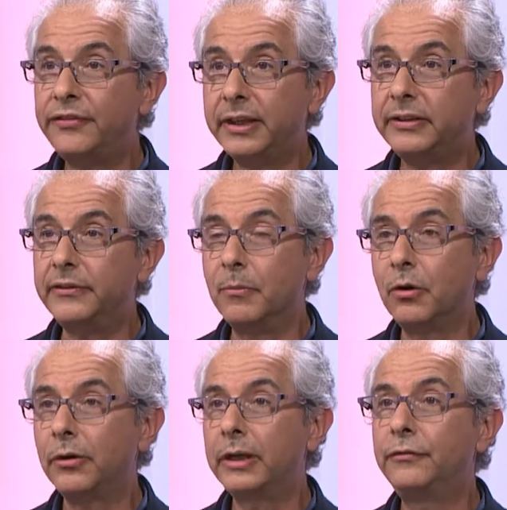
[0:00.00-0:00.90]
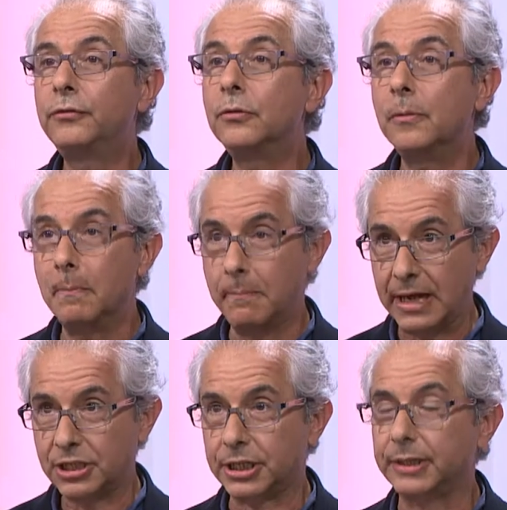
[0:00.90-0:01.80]
effectivement, il faut
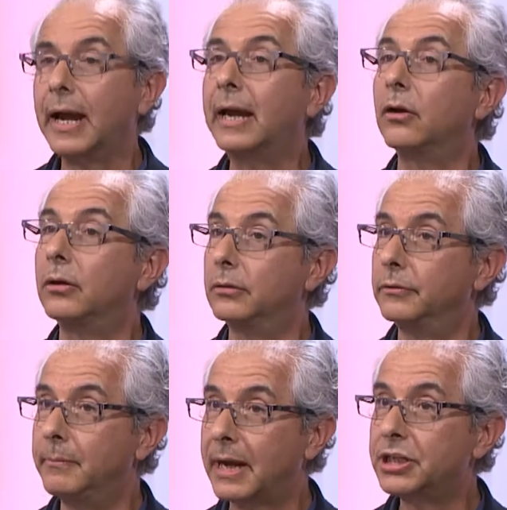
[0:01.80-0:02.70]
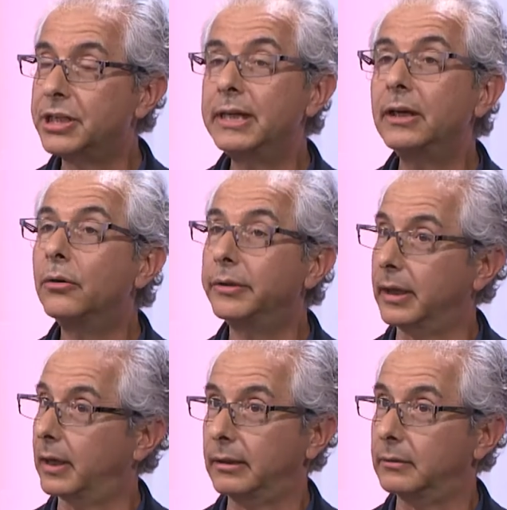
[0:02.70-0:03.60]
marcher. Alors, marcher,
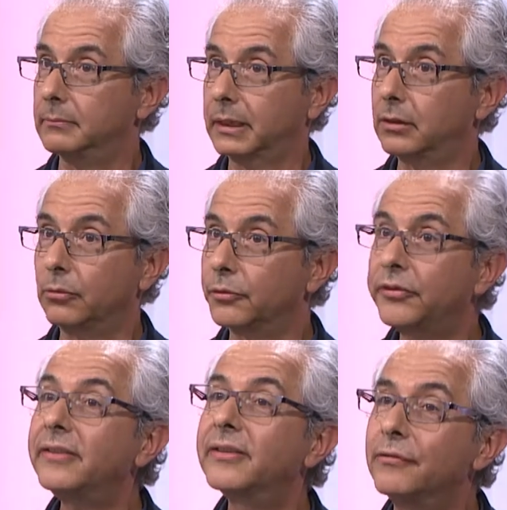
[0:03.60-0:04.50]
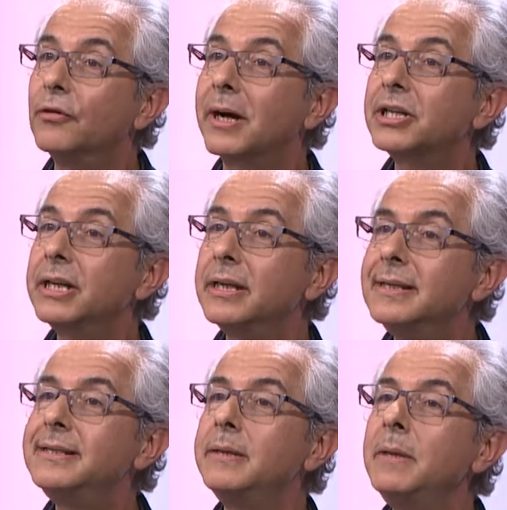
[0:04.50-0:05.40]
maintenant on sait ce qu'il faut marcher,
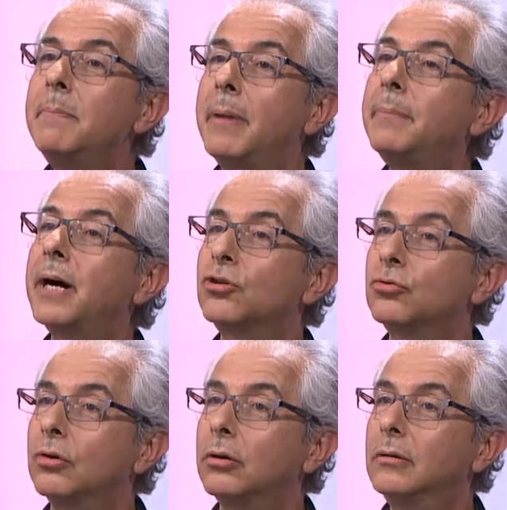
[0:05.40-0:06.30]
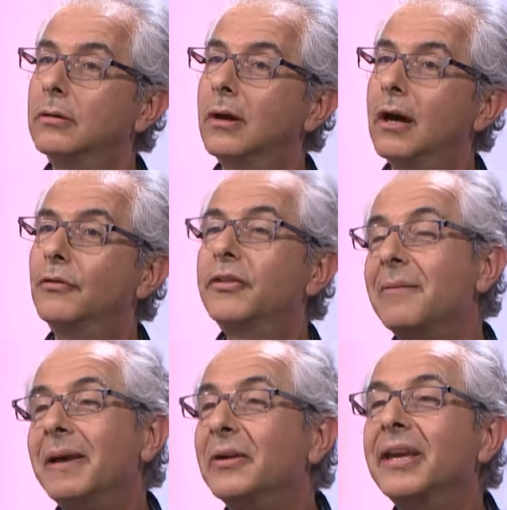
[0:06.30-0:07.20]
6000 pas par jour. Ah, Vous
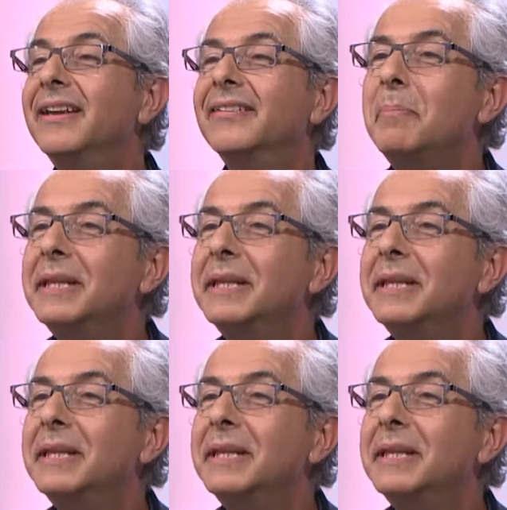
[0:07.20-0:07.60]
savez, maintenant, il y a des